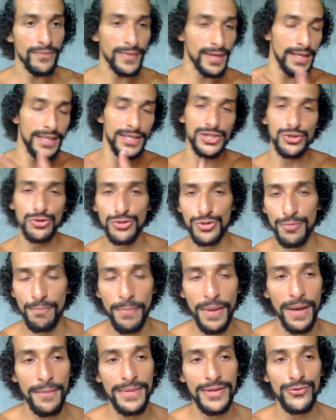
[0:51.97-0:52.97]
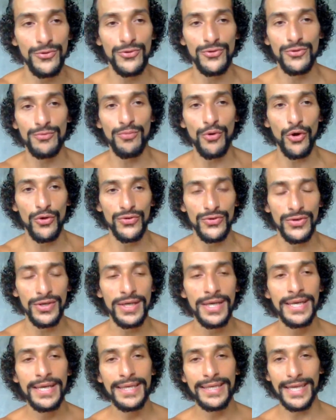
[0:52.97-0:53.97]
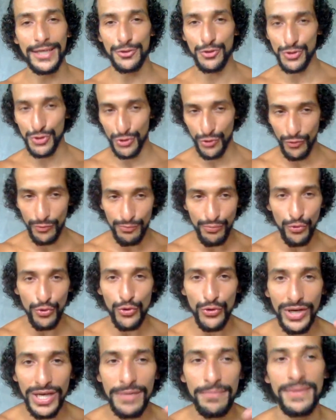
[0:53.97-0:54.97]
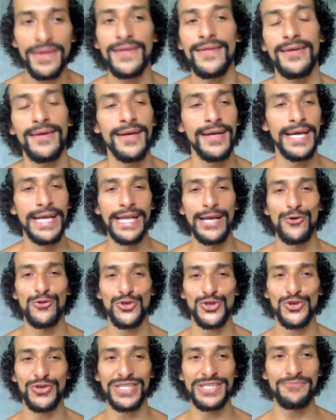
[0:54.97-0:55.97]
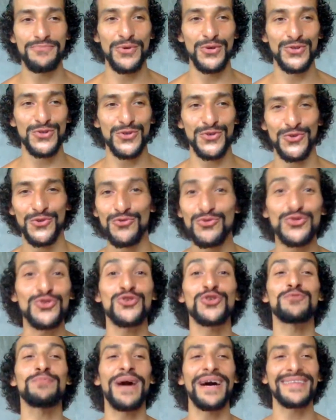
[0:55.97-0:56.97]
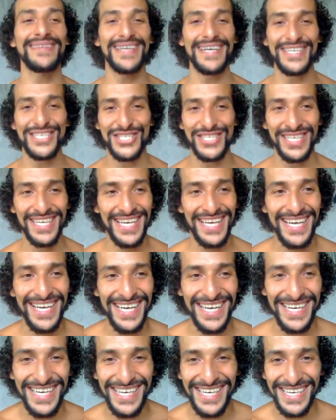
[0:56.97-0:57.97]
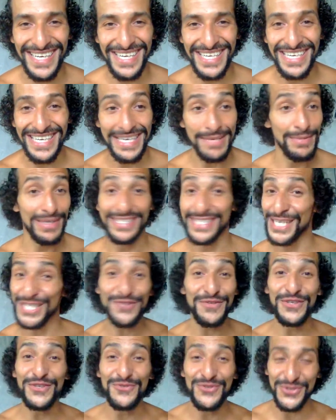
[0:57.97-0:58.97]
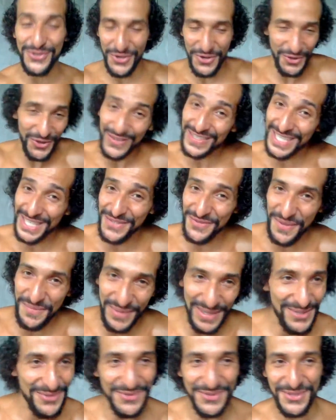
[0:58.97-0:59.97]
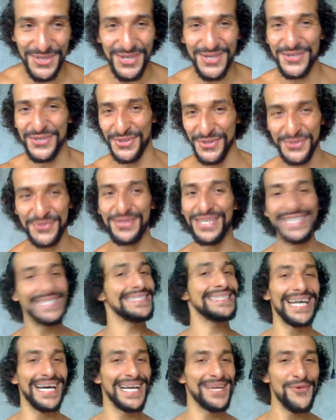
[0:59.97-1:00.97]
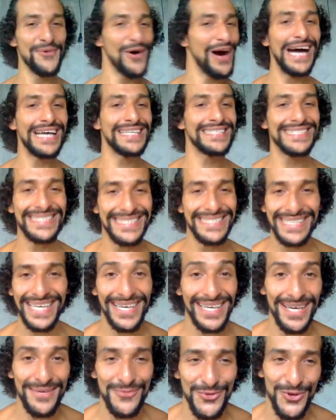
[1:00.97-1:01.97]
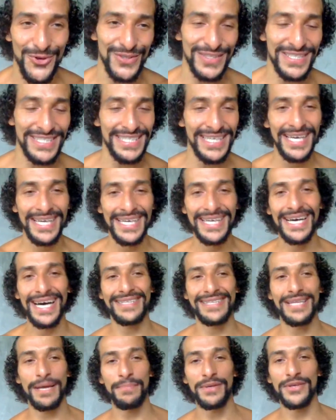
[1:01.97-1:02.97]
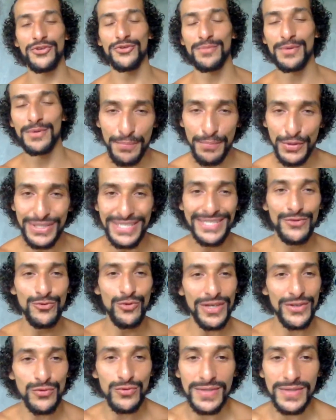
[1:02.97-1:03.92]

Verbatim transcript: et je, me permets de, prendre quelques secondes pour le répéter aux gens qui pensent que tout ce que je partage, euh, eh ben ça se fait tout seul. Non, ça se fait pas tout seul. Je suis littéralement assis derrière mon ordi à taper de mes petits doigts tout